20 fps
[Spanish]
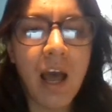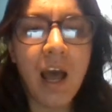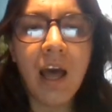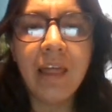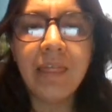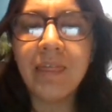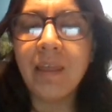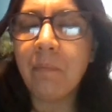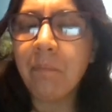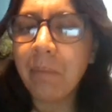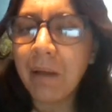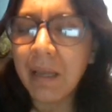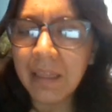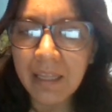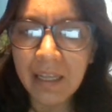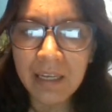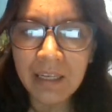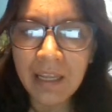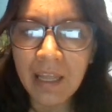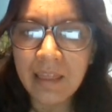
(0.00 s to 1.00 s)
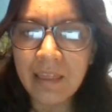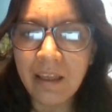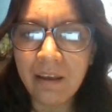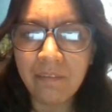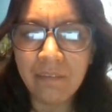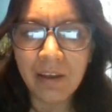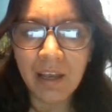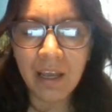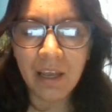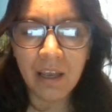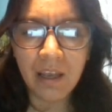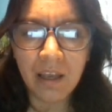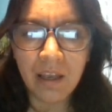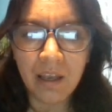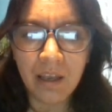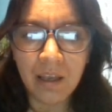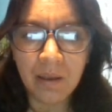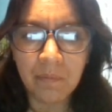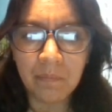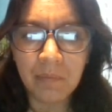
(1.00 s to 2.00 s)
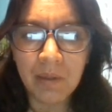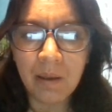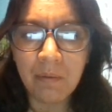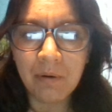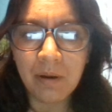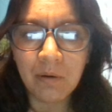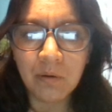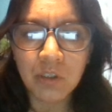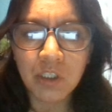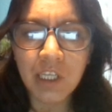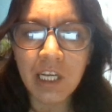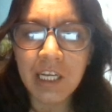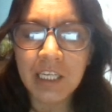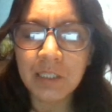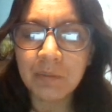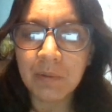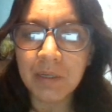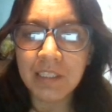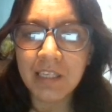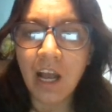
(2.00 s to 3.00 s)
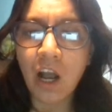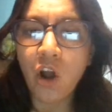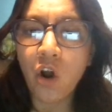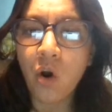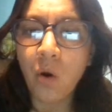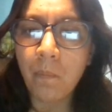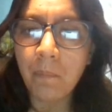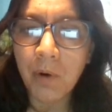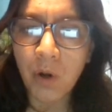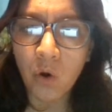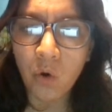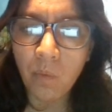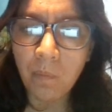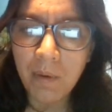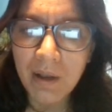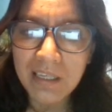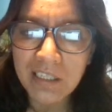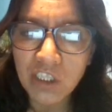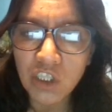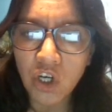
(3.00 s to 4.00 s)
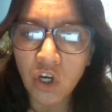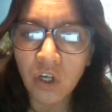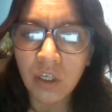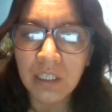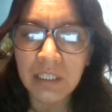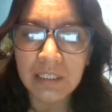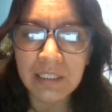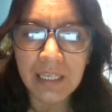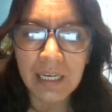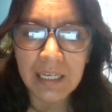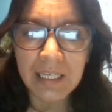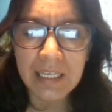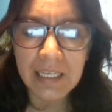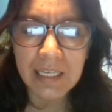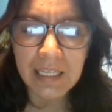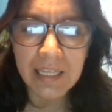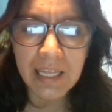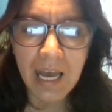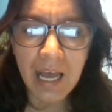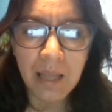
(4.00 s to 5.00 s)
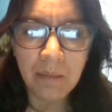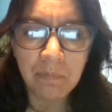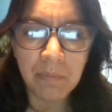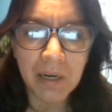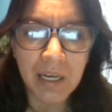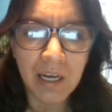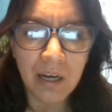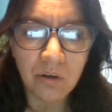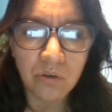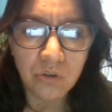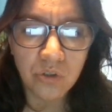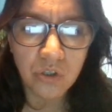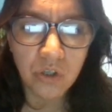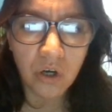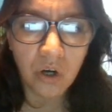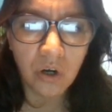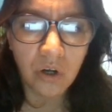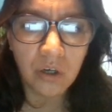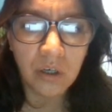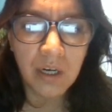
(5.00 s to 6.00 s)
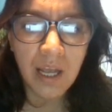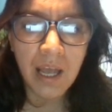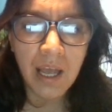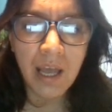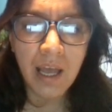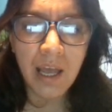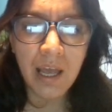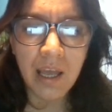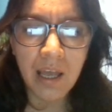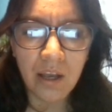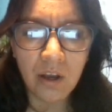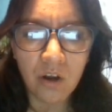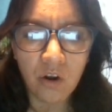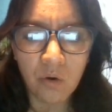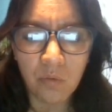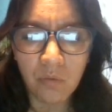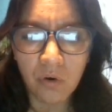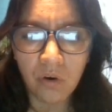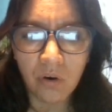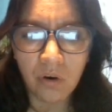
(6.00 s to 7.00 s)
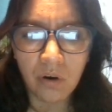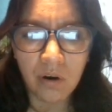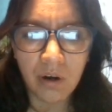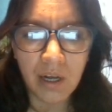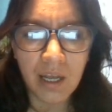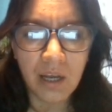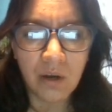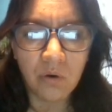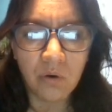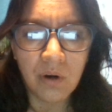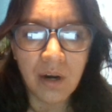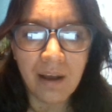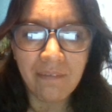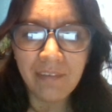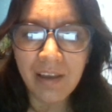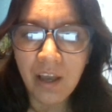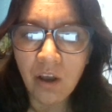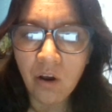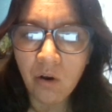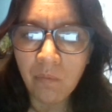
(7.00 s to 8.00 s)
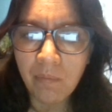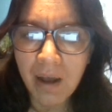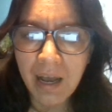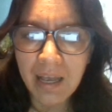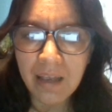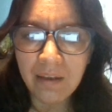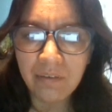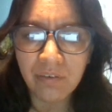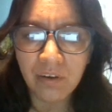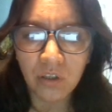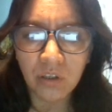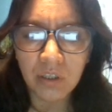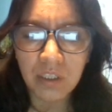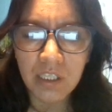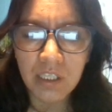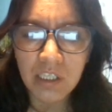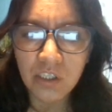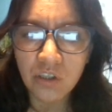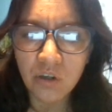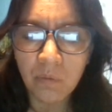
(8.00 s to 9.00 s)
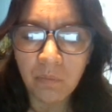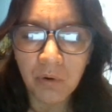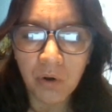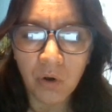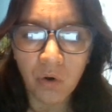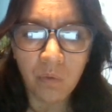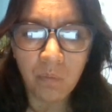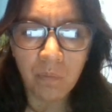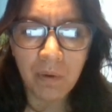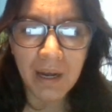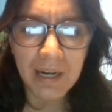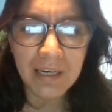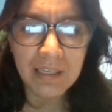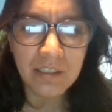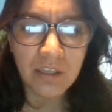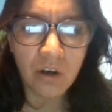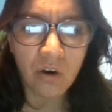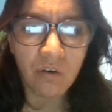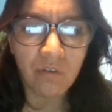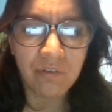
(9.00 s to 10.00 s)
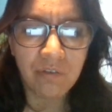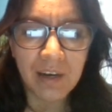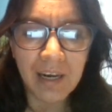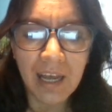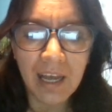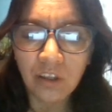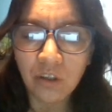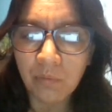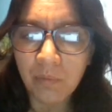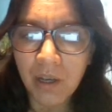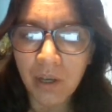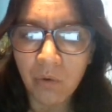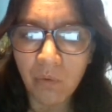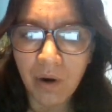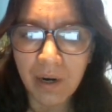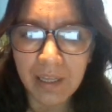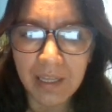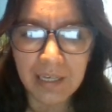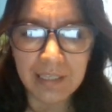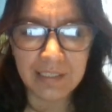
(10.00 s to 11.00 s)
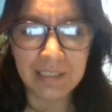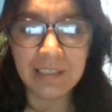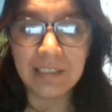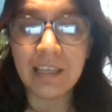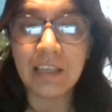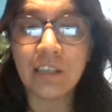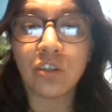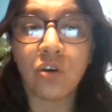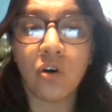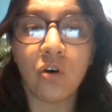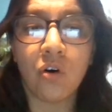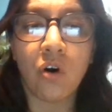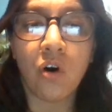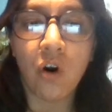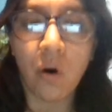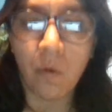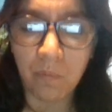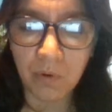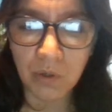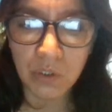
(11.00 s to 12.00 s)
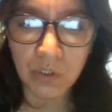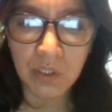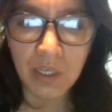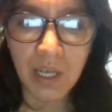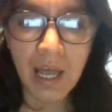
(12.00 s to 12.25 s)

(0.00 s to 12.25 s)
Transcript: Dependen eh, de, verbos que expresan preocupación, intranquilidad, precaución, eh, como eulabeo, mai, frontizo, preocuparse o filatoma y guardarse, esas con jopos.